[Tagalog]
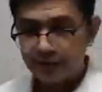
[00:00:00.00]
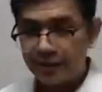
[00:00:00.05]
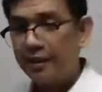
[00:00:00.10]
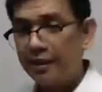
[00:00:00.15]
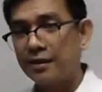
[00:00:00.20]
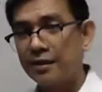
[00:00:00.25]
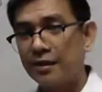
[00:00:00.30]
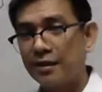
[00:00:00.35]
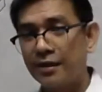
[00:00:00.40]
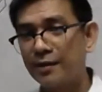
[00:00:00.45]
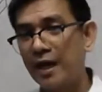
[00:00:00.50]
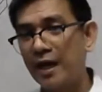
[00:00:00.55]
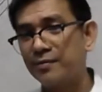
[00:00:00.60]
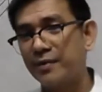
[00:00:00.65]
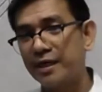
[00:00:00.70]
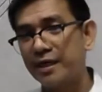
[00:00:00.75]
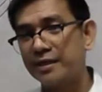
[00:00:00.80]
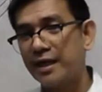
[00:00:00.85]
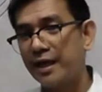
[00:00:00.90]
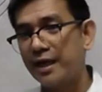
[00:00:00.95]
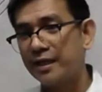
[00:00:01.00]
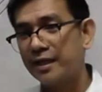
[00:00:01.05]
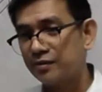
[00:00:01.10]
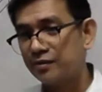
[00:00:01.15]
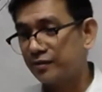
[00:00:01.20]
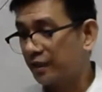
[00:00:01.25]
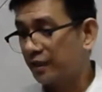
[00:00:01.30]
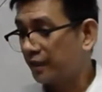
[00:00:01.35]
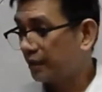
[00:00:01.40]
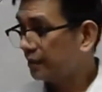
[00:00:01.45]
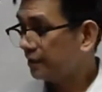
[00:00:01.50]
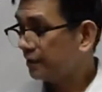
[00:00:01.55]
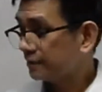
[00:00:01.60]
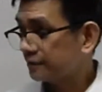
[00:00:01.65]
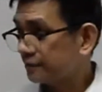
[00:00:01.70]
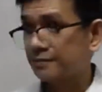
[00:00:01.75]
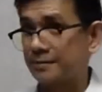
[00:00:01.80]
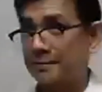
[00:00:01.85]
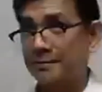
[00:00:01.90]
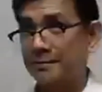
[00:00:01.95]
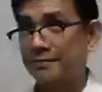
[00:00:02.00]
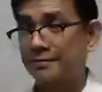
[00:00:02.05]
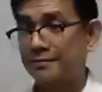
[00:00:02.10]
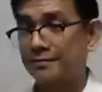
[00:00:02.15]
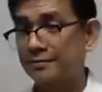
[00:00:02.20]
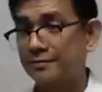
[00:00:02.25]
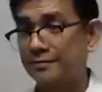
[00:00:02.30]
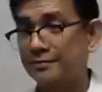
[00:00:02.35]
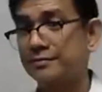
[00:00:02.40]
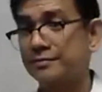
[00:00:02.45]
na ba, Mark Anthony? Yes po,